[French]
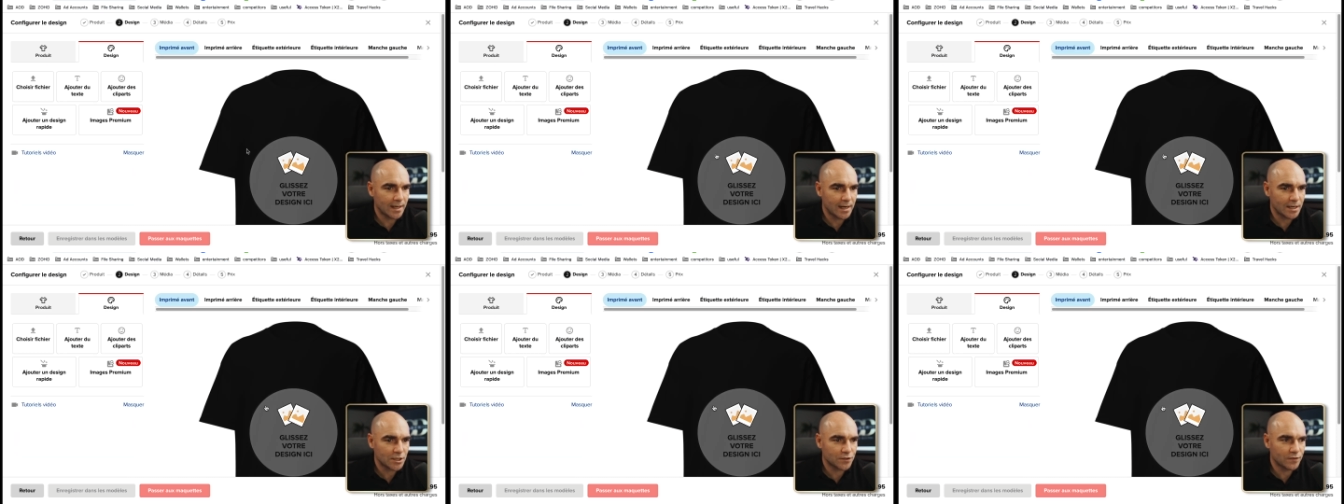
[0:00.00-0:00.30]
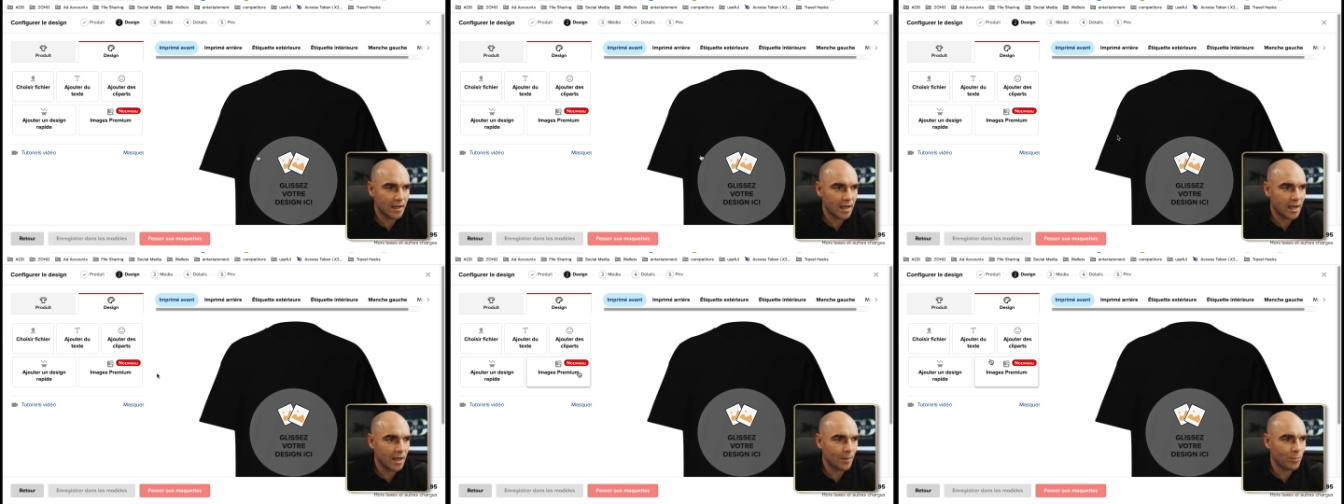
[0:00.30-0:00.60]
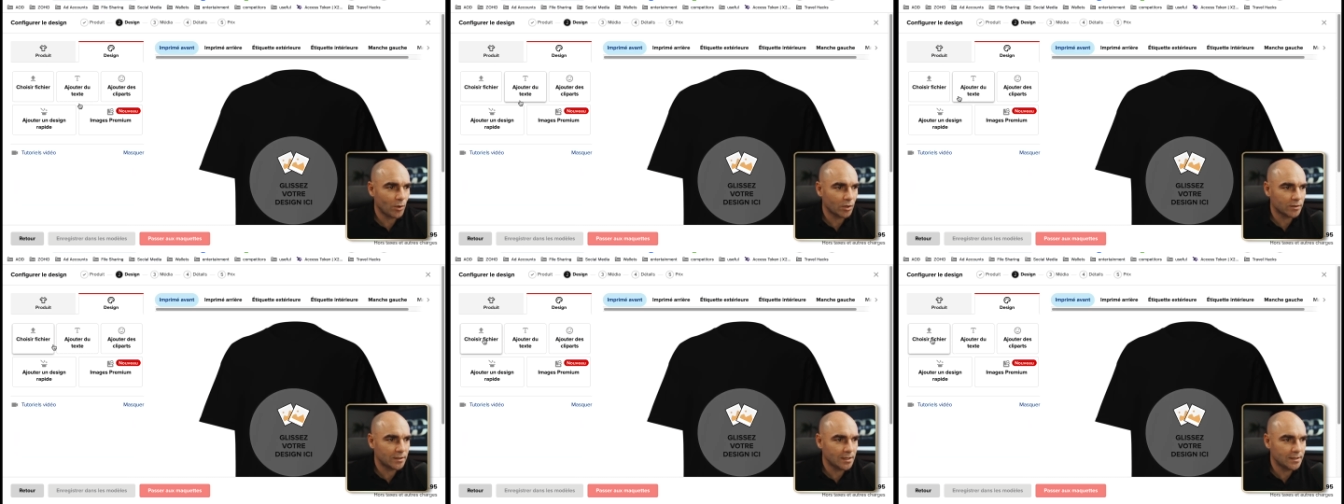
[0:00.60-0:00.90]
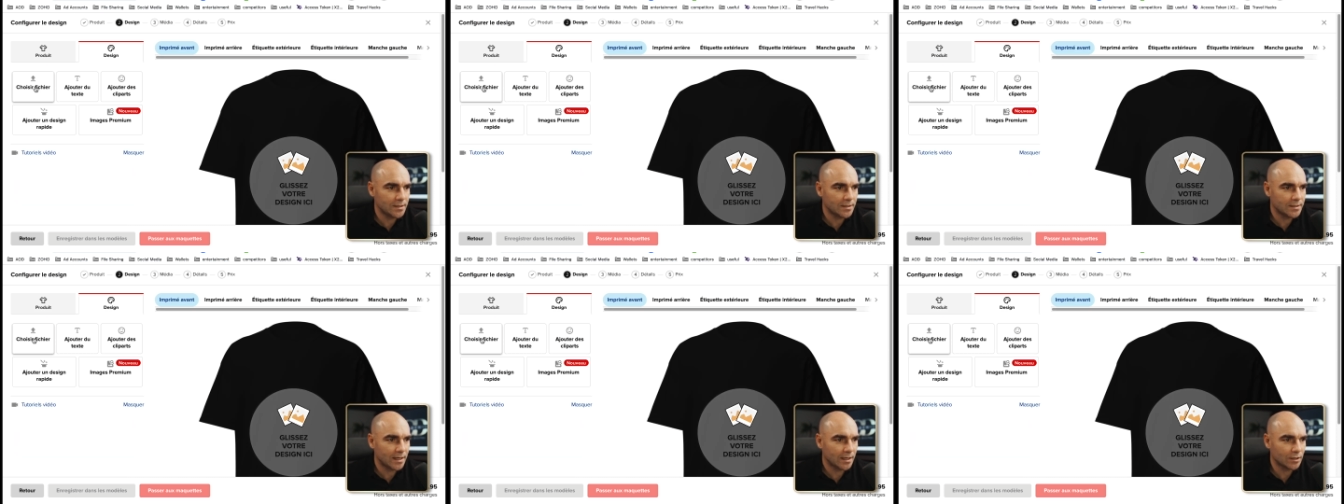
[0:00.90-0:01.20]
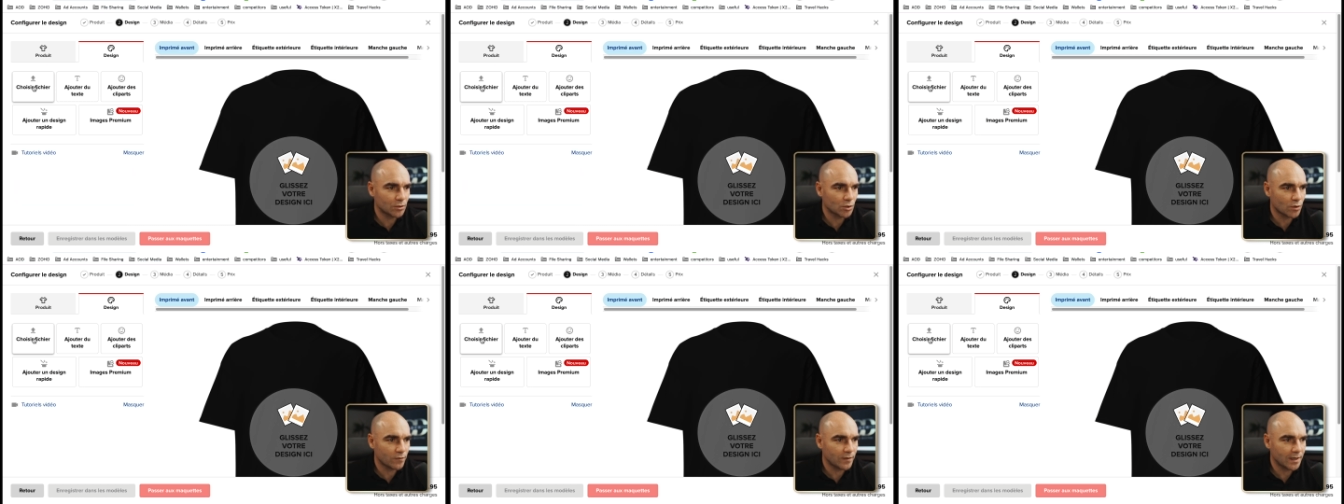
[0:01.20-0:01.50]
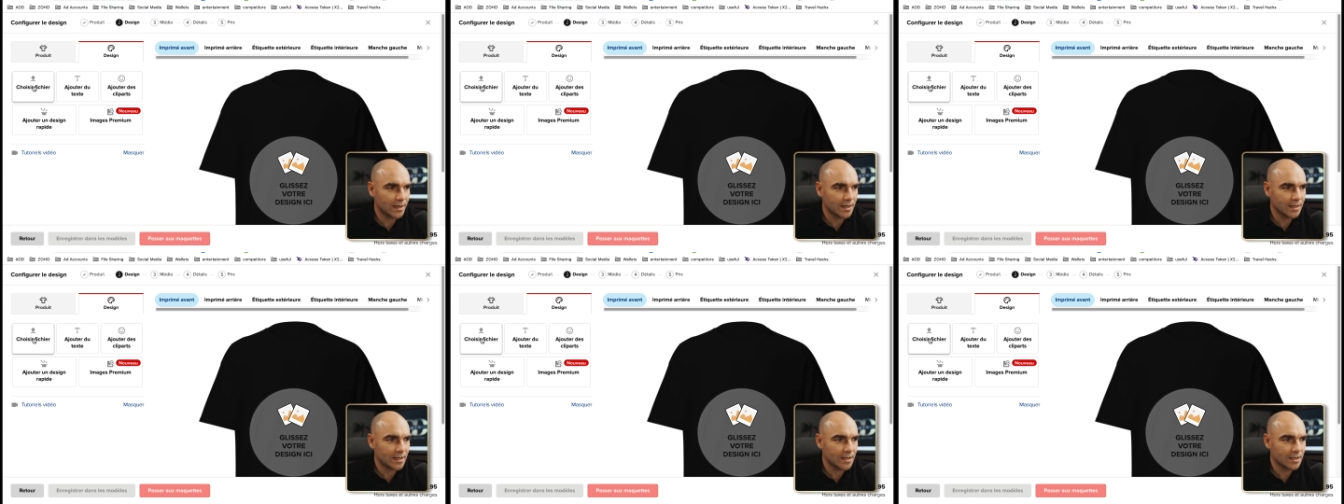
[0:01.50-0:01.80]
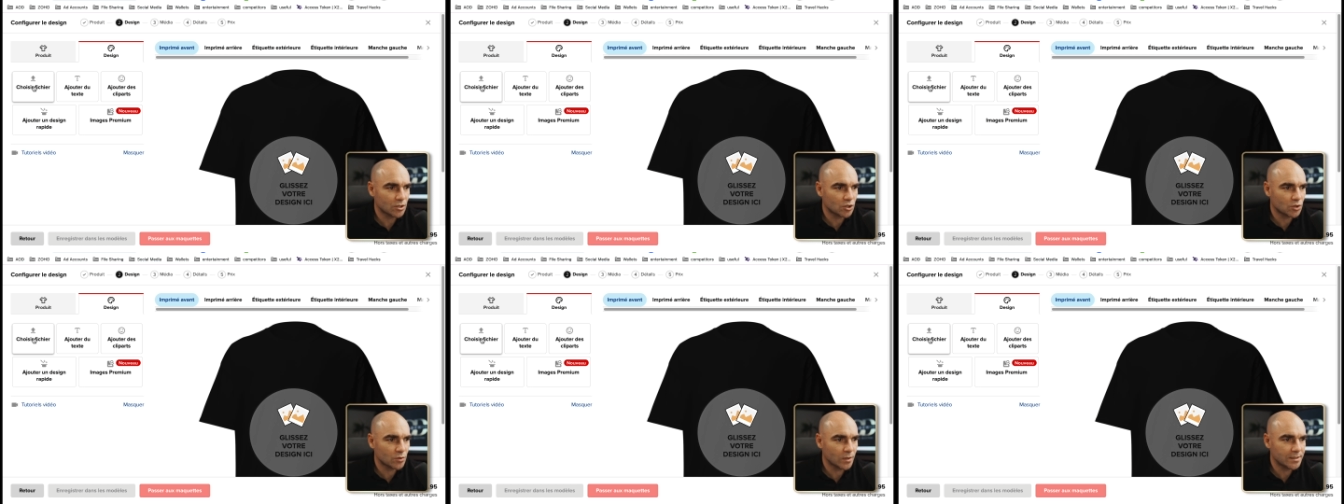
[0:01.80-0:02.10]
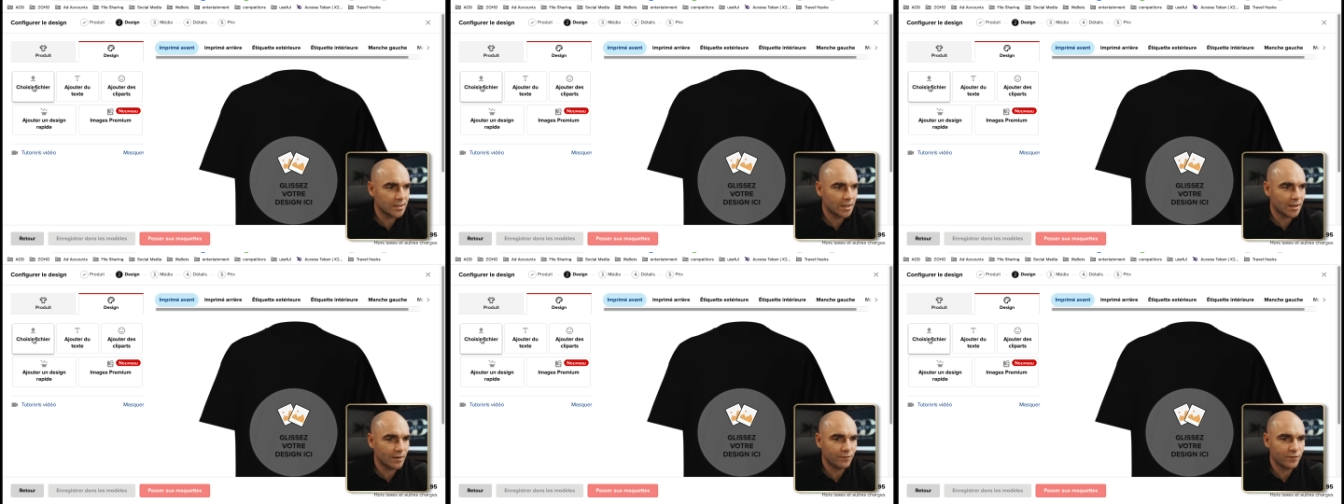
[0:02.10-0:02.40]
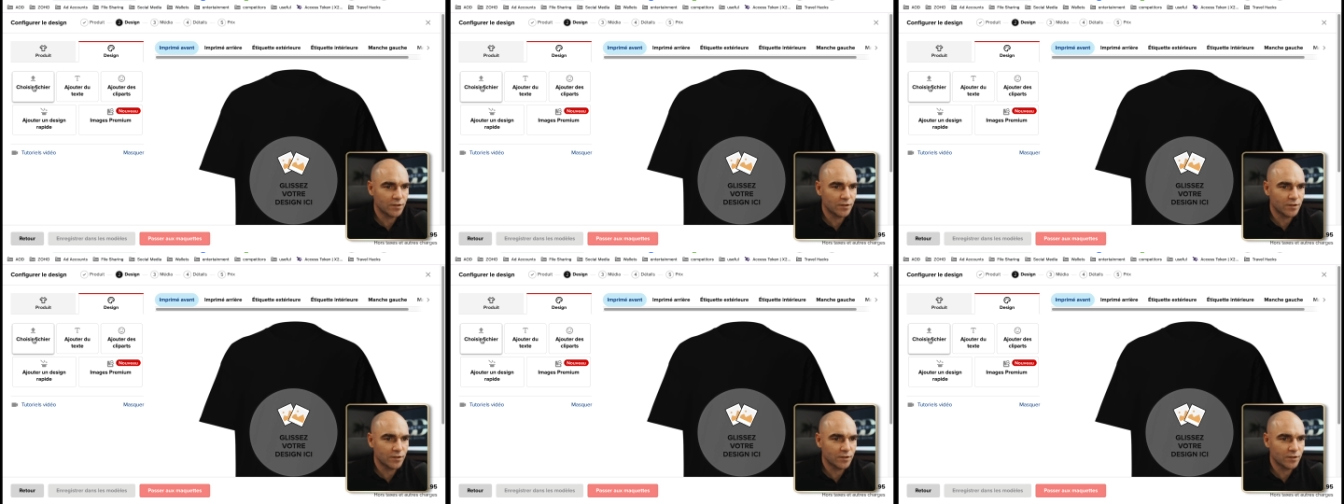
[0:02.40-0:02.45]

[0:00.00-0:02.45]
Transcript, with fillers: Et là, je vais importer le design. Donc, on va cliquer choisir un